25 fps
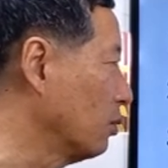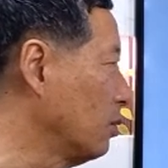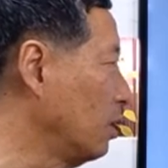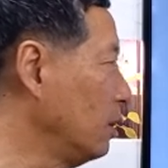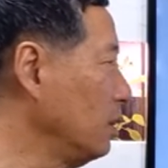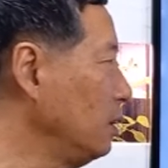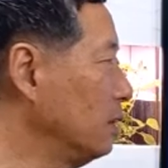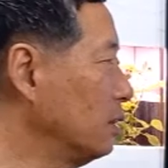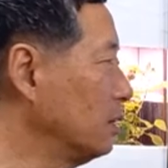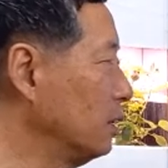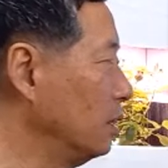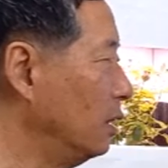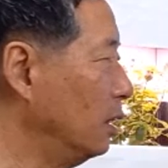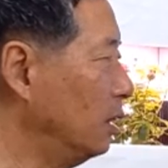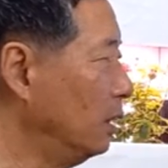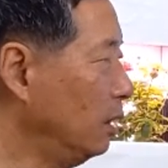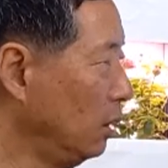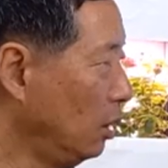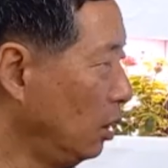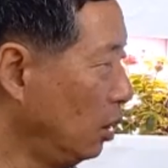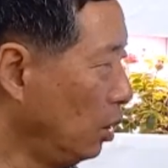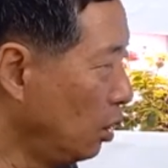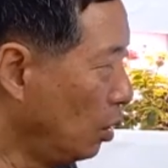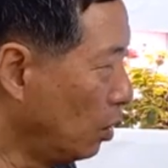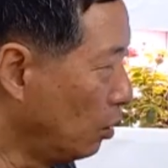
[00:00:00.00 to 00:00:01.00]
거기서
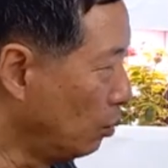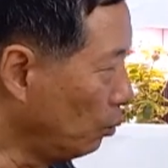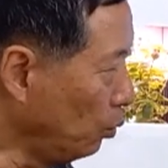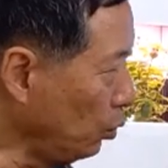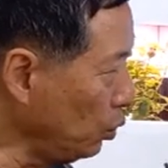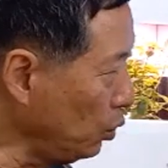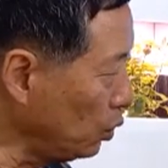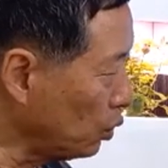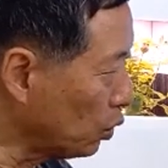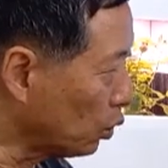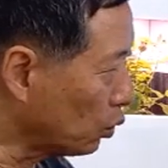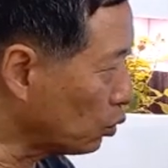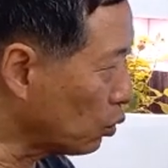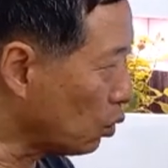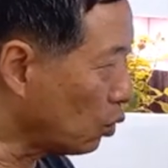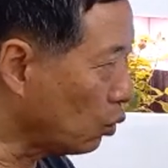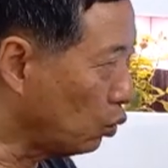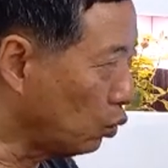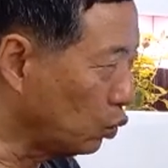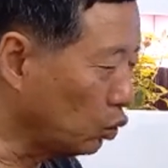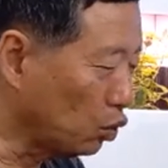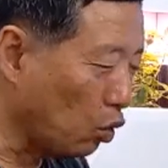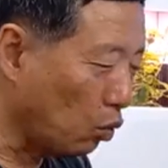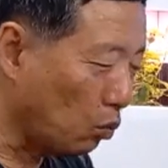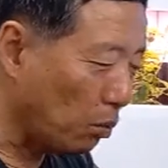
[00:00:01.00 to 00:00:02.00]
문정공
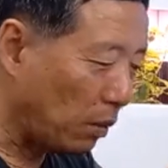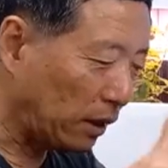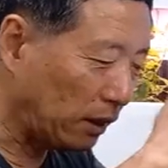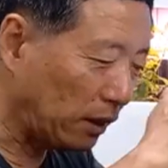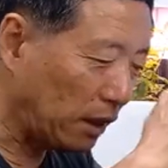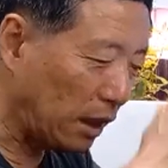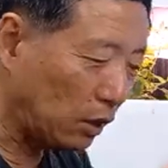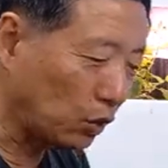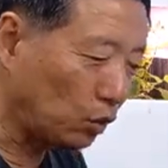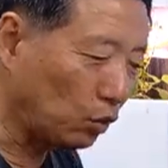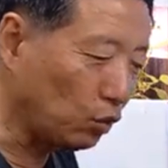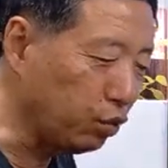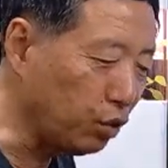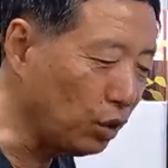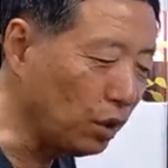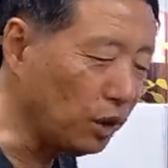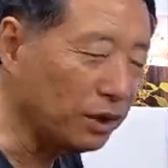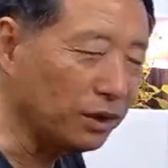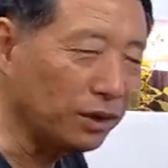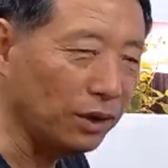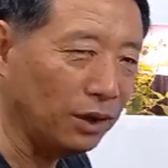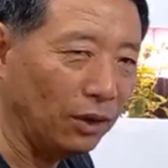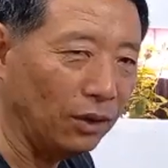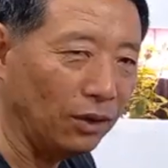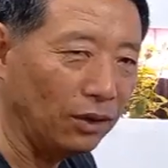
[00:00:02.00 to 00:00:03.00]
후손만 딱
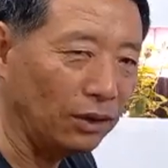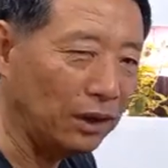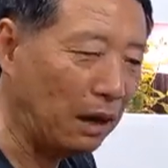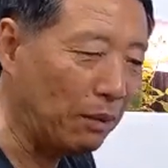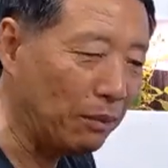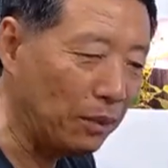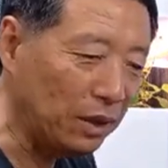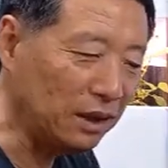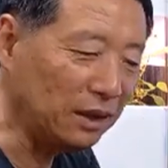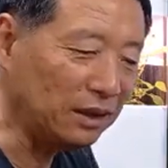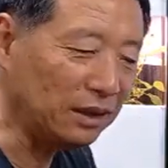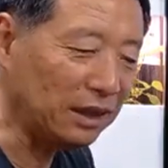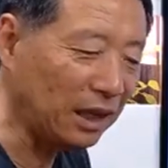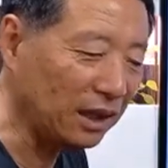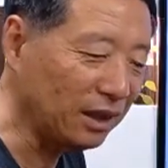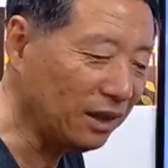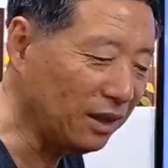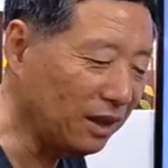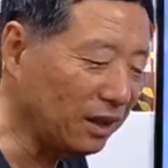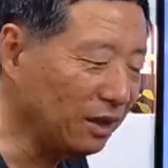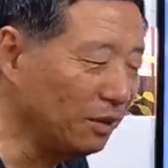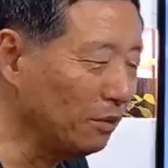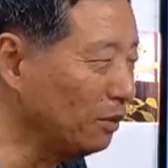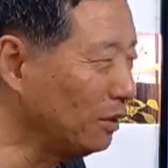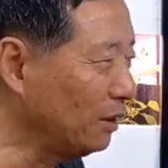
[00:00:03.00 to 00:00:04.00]
추렸어요. 나머지는 다
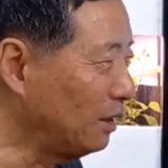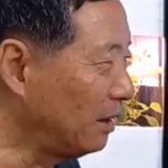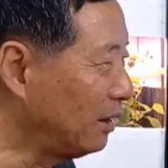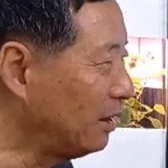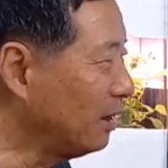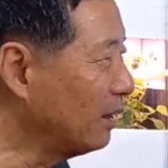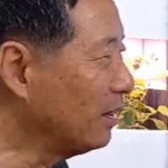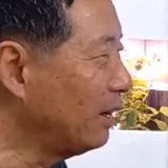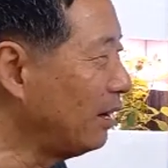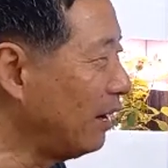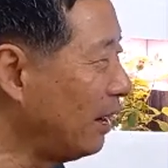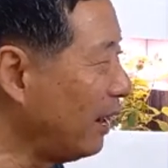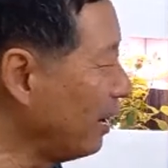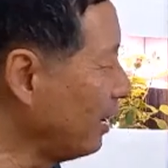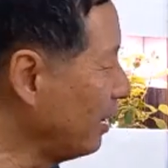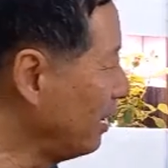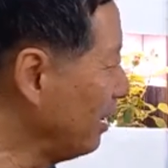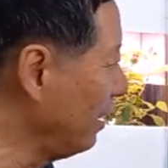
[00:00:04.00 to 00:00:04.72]
떨어, 떨어낸